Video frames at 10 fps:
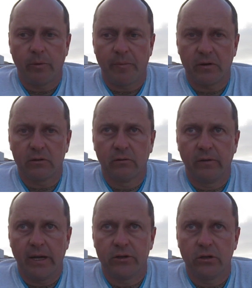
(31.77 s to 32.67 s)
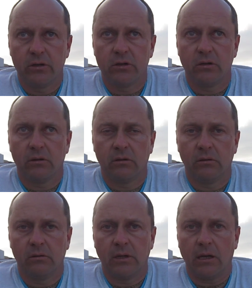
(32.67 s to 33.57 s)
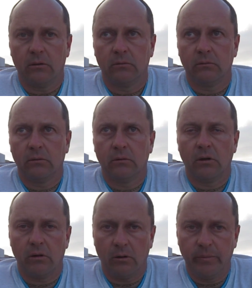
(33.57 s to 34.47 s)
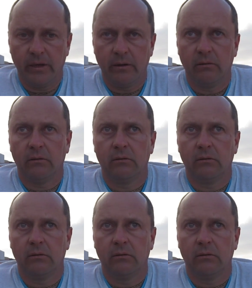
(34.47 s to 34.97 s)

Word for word: po prostu wyleczyć y, daną chorobę,